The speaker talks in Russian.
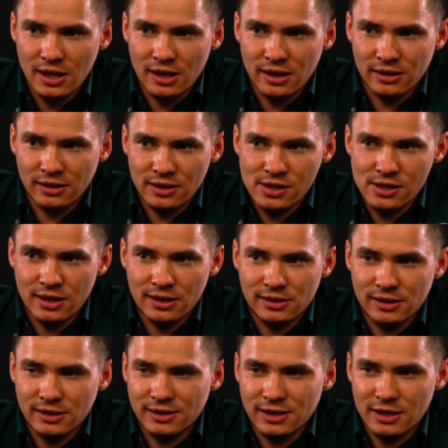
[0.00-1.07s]
начинается,
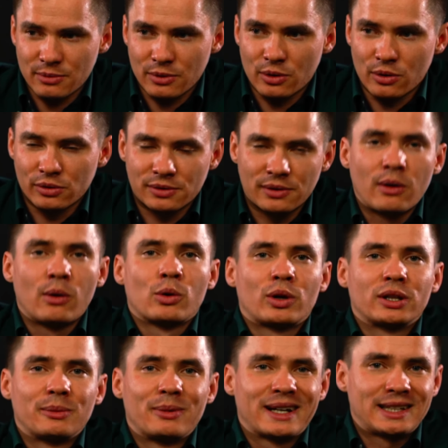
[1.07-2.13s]
так скажем, такого своего
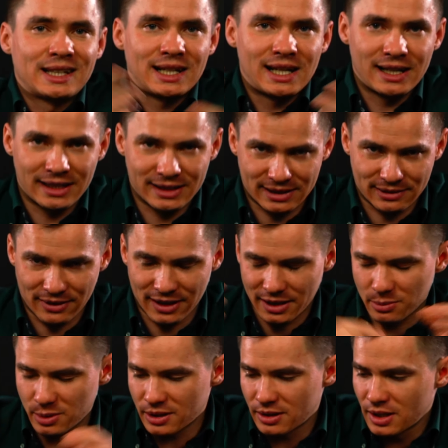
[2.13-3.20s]
рода бактериальная
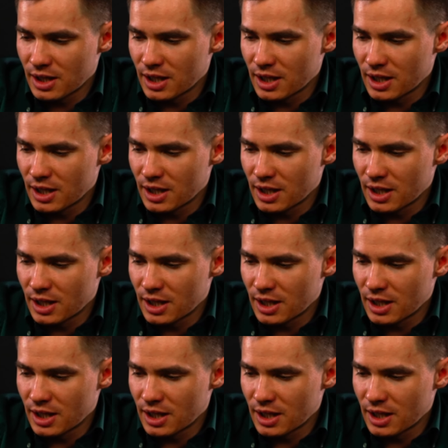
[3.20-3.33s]
свадьба,